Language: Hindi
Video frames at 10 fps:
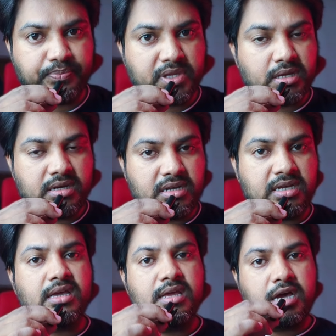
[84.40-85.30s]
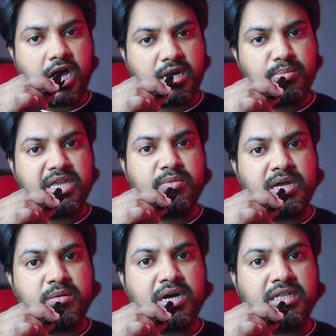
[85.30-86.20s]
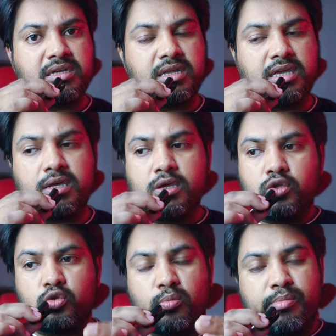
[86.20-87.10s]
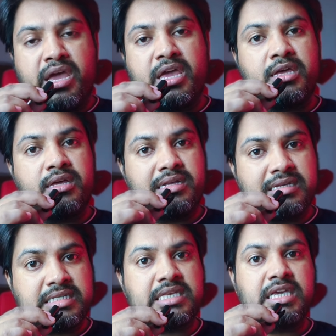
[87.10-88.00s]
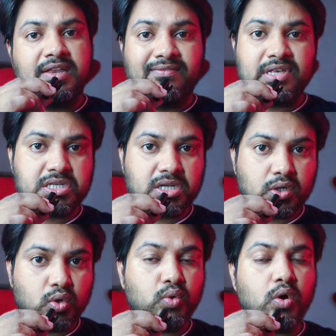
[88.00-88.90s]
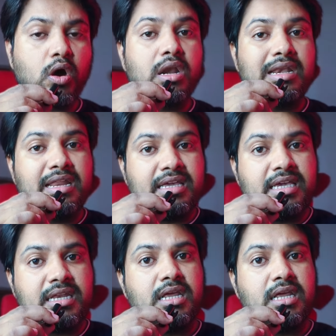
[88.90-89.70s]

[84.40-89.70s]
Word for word: ठीक है अगर मेरे बारे में बात करेंगे तो मैं रिस्की इन्वेस्टर हूं लेकिन